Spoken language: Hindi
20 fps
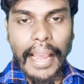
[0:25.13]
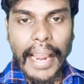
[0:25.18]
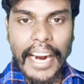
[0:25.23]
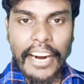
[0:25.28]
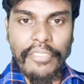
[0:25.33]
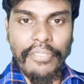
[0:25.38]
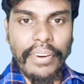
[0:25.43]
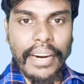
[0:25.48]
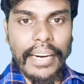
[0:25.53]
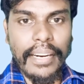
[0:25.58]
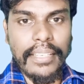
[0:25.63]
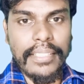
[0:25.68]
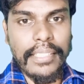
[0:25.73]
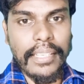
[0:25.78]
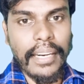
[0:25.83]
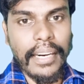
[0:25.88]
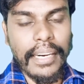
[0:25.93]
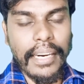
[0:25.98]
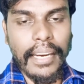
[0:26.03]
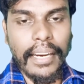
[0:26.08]
एड फ्रेंड
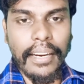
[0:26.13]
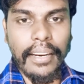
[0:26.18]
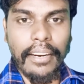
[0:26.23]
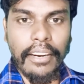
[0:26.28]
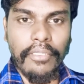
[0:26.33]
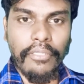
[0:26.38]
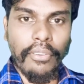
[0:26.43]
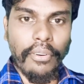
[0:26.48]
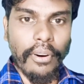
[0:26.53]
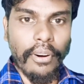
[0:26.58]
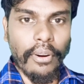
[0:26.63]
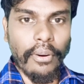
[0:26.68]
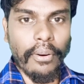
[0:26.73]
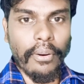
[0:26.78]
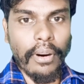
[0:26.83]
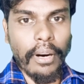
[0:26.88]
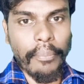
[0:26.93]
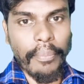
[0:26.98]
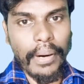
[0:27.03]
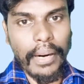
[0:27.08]
से हटाकर
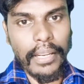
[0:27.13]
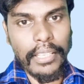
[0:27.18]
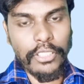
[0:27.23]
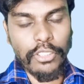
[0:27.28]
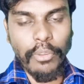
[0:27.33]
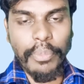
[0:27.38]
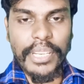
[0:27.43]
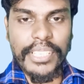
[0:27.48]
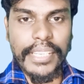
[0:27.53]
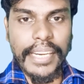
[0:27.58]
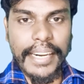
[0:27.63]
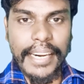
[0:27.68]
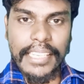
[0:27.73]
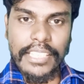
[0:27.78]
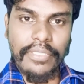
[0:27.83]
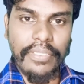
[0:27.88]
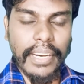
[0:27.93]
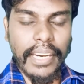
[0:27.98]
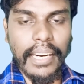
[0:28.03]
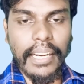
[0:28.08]
फॉलो अपना जो भी
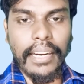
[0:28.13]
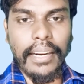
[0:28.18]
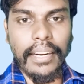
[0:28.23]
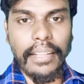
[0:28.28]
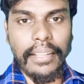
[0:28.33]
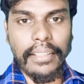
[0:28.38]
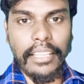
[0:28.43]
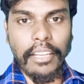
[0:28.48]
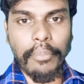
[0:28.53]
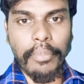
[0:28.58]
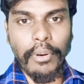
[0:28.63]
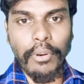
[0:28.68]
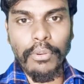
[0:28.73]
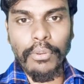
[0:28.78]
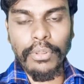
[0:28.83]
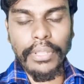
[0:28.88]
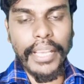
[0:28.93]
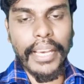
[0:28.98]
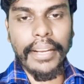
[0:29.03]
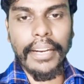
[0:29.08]
सेटिंग्स वगैरह कर देता पर
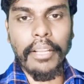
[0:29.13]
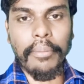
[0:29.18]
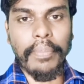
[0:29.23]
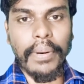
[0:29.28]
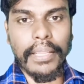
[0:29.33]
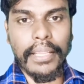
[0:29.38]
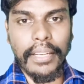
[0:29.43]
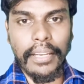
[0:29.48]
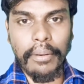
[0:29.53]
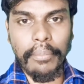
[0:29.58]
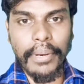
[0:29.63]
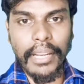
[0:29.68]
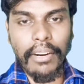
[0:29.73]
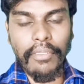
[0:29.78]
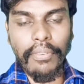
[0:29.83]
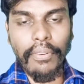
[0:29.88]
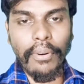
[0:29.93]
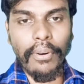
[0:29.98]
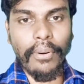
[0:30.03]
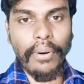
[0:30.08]
वो देख नहीं पाता कि
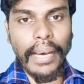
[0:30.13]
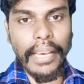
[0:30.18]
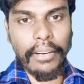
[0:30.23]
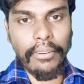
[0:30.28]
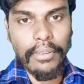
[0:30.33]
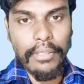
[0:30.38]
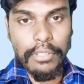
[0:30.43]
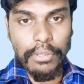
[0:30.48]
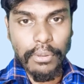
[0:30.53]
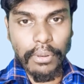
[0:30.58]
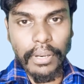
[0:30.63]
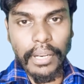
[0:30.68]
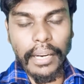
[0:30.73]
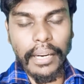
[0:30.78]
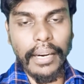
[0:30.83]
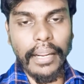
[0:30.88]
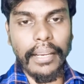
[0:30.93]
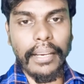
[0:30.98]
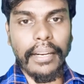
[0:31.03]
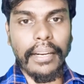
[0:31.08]
मेरा फॉलो आइकॉन शो
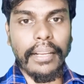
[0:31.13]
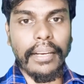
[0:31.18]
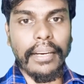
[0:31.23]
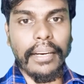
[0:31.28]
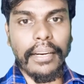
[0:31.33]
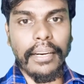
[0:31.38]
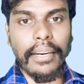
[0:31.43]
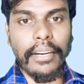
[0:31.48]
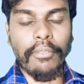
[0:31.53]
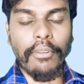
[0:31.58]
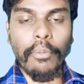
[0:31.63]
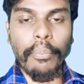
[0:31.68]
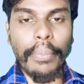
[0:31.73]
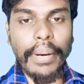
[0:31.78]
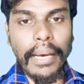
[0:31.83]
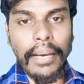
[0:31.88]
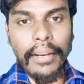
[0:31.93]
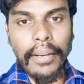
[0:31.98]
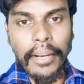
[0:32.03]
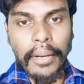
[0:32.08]
कर रहा है कि नहीं कर रहा है वो
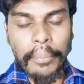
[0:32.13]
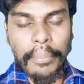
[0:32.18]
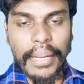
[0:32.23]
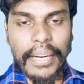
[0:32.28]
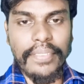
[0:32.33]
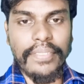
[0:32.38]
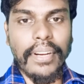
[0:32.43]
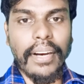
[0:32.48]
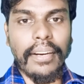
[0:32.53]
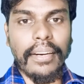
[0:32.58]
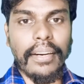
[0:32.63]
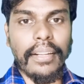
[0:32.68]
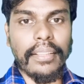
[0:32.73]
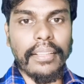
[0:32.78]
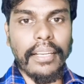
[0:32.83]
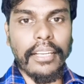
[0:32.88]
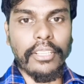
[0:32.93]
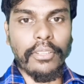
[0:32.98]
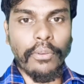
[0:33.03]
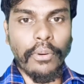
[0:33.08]
परेशान
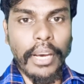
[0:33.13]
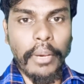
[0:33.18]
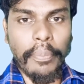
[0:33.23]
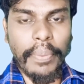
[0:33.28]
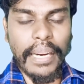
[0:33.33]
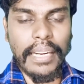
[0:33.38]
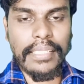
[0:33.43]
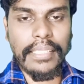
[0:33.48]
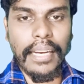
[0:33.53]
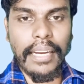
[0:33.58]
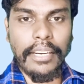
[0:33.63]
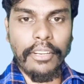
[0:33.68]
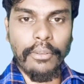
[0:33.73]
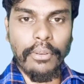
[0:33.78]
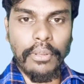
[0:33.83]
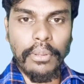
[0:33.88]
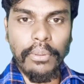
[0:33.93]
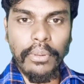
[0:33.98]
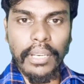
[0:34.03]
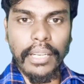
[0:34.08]
रहता तो वही परेशानी
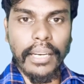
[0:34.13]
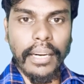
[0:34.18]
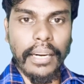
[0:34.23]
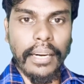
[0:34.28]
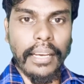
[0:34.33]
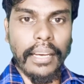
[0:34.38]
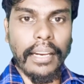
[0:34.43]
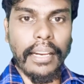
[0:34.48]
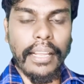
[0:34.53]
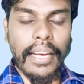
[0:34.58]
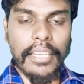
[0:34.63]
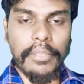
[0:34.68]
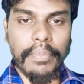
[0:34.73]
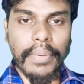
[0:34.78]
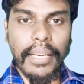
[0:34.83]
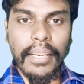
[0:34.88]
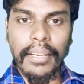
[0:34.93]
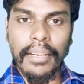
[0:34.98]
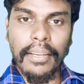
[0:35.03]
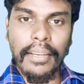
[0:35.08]
को दूर करने के लिए आज
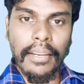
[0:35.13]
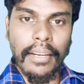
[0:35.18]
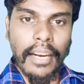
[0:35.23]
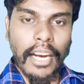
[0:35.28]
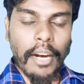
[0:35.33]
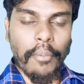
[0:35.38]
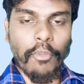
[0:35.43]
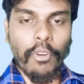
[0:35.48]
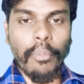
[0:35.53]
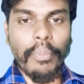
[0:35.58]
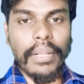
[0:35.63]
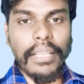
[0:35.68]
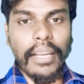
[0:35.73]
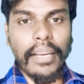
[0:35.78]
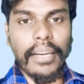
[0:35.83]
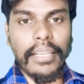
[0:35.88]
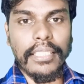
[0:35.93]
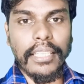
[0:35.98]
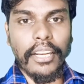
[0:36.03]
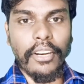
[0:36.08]
मैं आपको
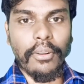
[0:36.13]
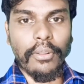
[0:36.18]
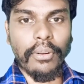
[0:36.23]
बता